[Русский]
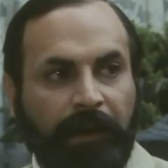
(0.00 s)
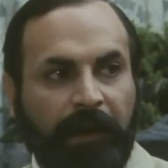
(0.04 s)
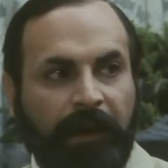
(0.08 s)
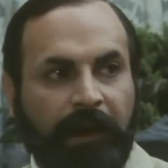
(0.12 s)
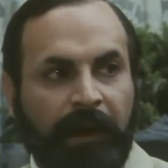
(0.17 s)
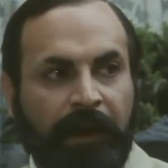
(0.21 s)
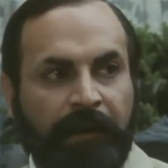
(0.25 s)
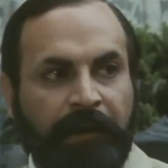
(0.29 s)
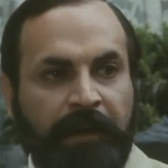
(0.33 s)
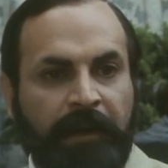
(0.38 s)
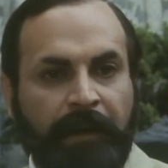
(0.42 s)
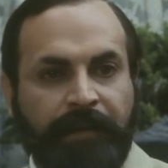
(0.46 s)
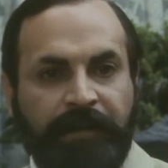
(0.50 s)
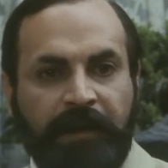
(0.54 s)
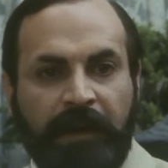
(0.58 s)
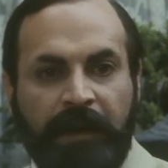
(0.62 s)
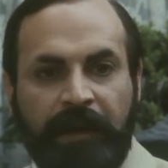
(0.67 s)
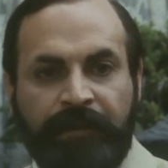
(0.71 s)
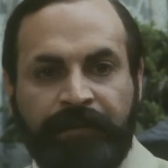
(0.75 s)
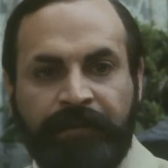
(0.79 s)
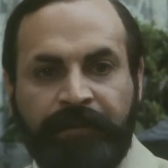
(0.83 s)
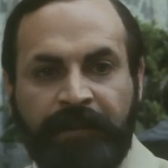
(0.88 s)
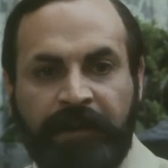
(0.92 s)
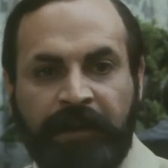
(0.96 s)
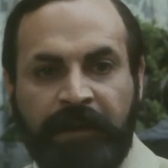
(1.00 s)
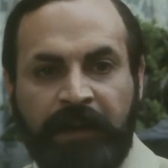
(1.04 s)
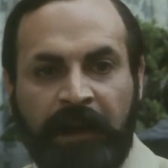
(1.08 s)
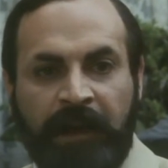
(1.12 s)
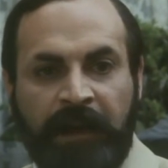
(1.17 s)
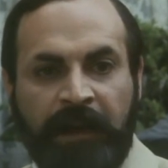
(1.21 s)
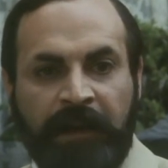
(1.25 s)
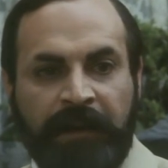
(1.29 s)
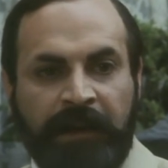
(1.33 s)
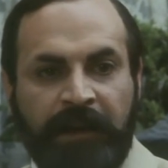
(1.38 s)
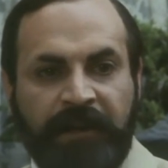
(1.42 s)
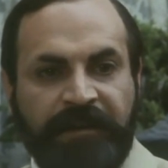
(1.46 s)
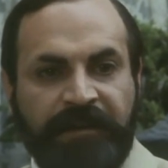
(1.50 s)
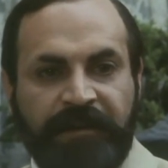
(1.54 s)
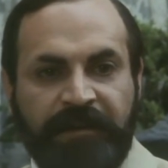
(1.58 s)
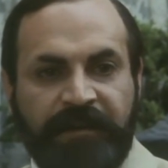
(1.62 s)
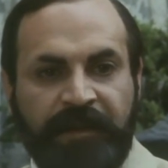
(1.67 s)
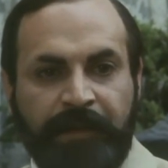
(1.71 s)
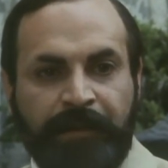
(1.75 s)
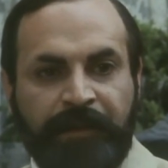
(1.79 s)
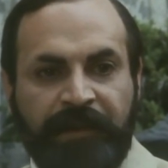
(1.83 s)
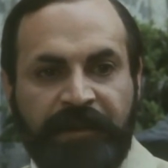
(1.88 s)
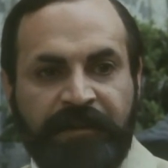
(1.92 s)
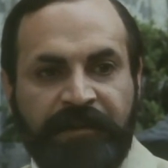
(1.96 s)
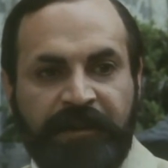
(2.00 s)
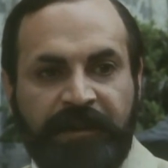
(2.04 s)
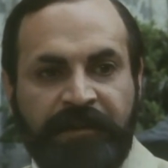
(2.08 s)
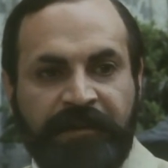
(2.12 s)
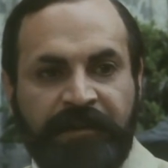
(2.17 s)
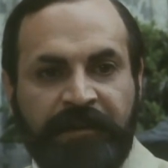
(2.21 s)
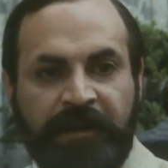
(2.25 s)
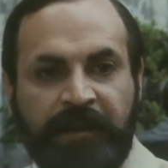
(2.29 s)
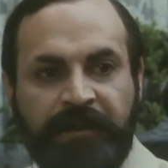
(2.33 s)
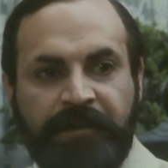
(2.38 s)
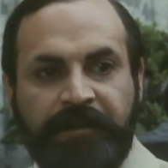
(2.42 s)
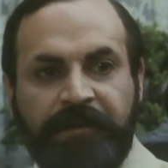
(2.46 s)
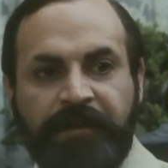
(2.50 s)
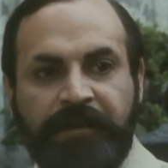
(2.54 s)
прославились моими муками или вознеслись